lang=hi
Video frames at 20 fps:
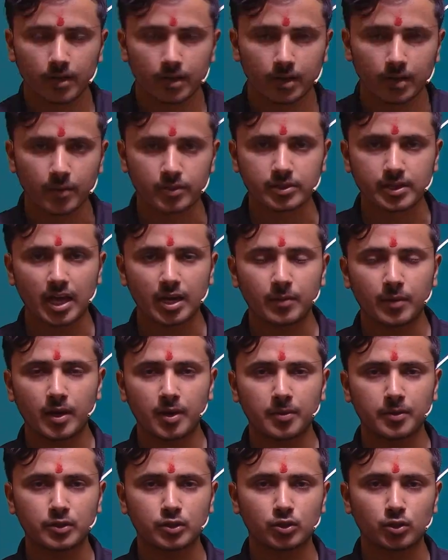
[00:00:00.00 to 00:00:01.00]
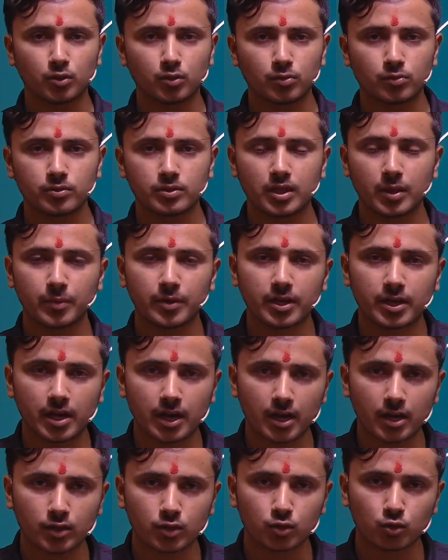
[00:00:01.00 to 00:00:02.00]
नमस्कार प्यारे बच्चों सभी
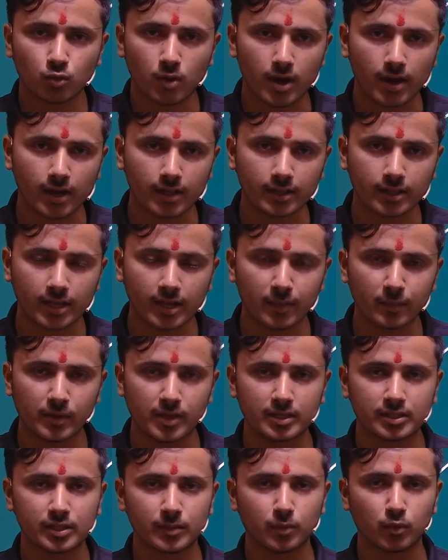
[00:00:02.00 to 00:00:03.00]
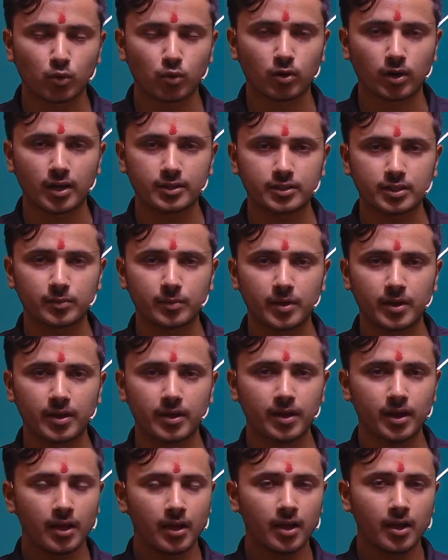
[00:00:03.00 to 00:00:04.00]
का स्वागत है बीएससी प्रो क्लासेज में
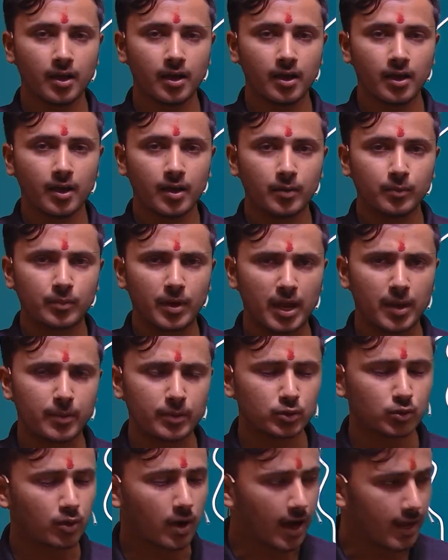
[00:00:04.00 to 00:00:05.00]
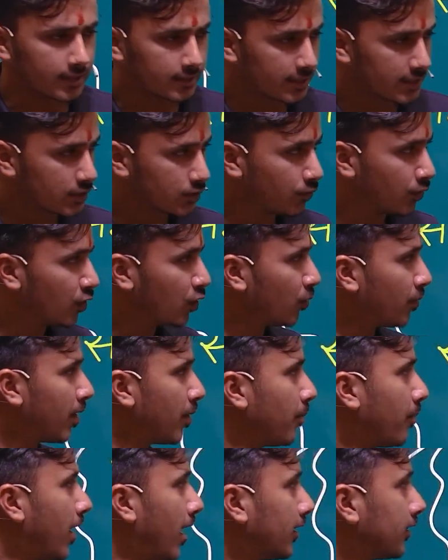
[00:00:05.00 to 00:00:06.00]
प्यारे बच्चों आज की इस वीडियो में
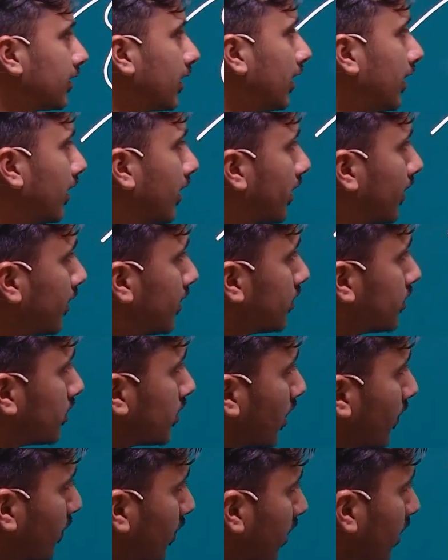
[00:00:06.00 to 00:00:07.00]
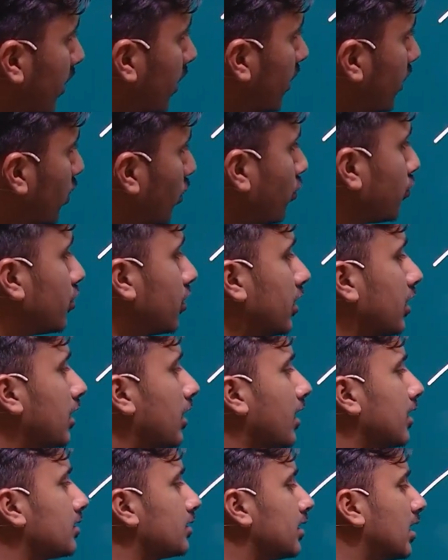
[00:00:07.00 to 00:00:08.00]
हम बात करेंगे कि सभी यूनिवर्सिटी
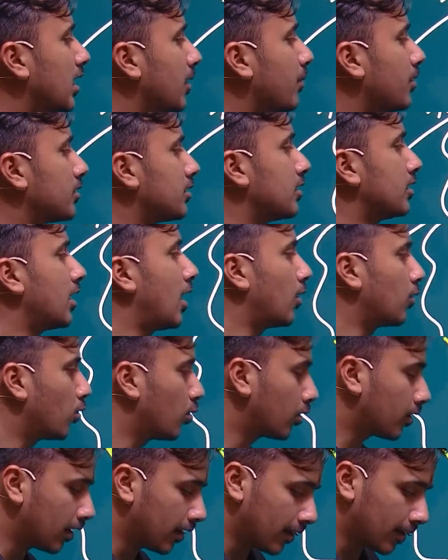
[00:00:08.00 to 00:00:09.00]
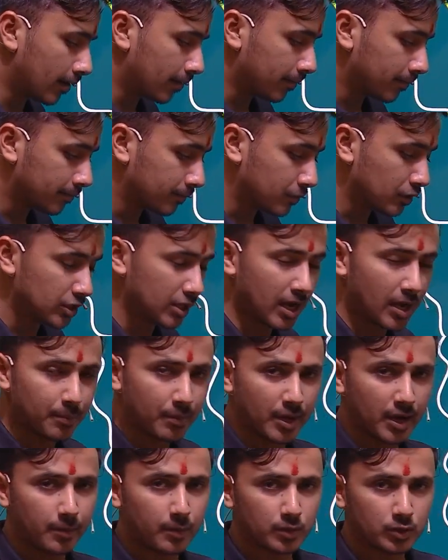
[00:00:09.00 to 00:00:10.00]
का सिलेबस डाउनलोड करें जी हाँ
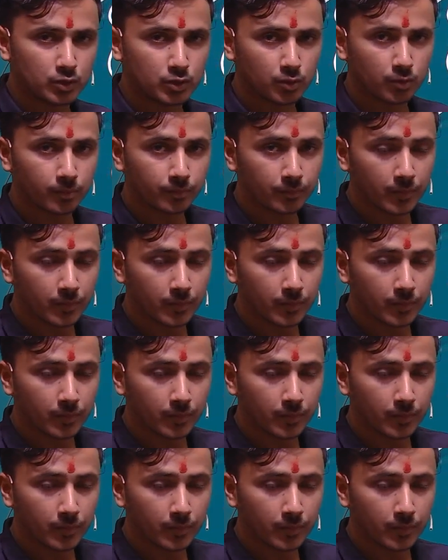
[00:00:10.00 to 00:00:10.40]
प्यारे बच्चों